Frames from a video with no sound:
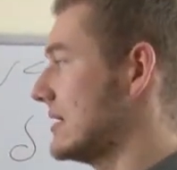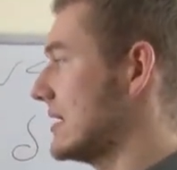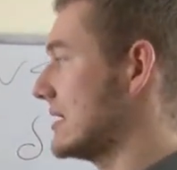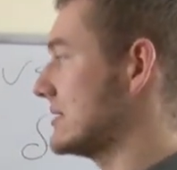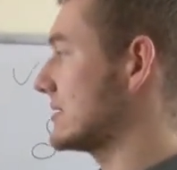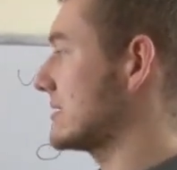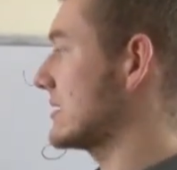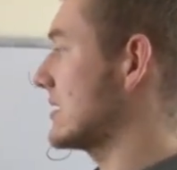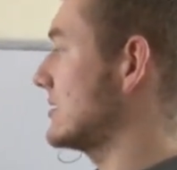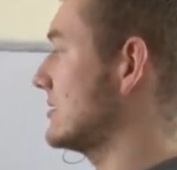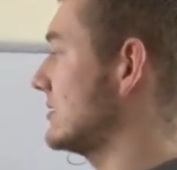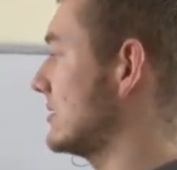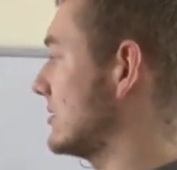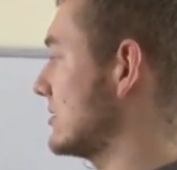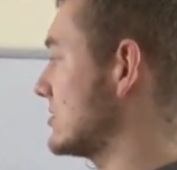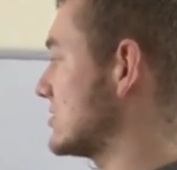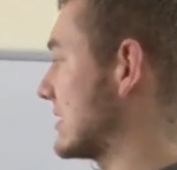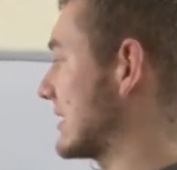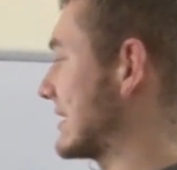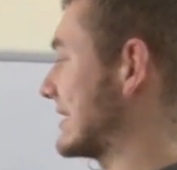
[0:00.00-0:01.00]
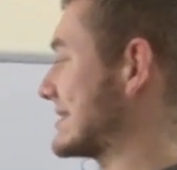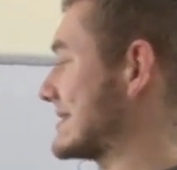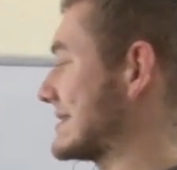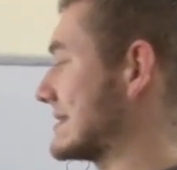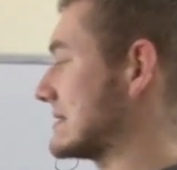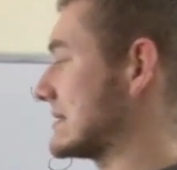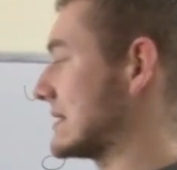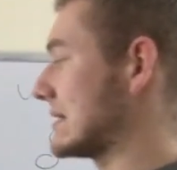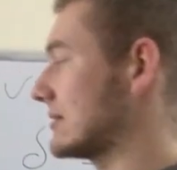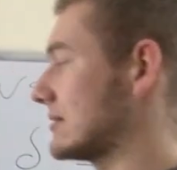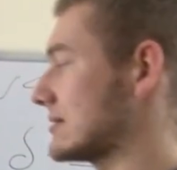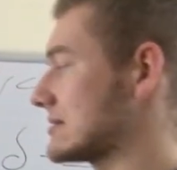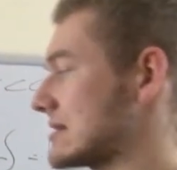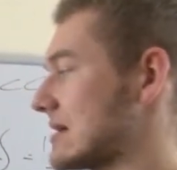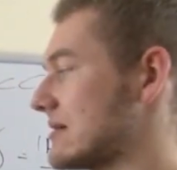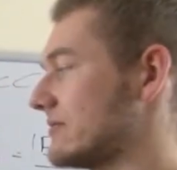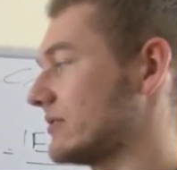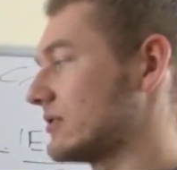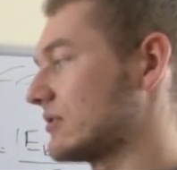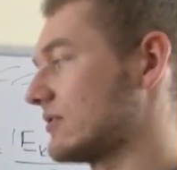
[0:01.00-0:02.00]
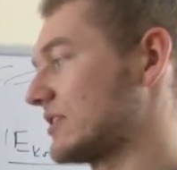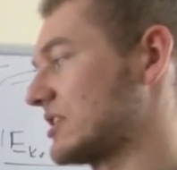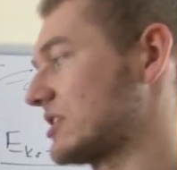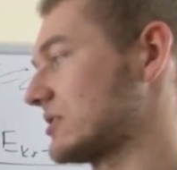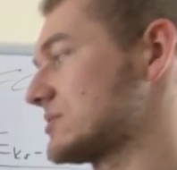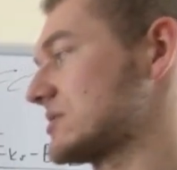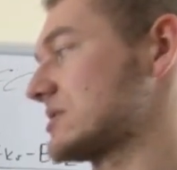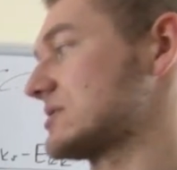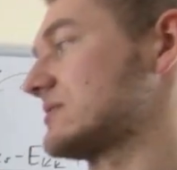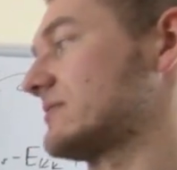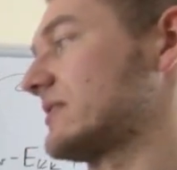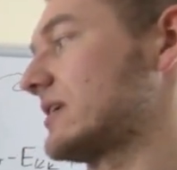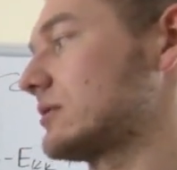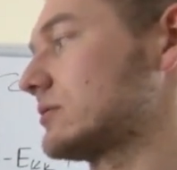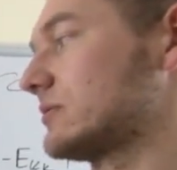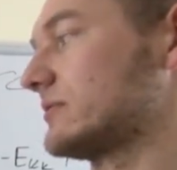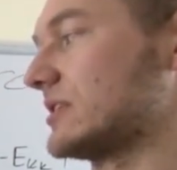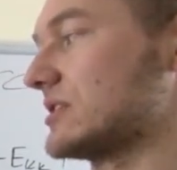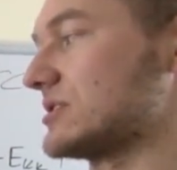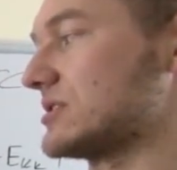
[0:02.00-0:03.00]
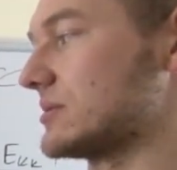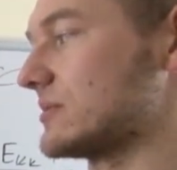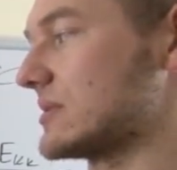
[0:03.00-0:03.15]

Energia kinetyczna klasyczna to jest mv2 przez 2 równa się.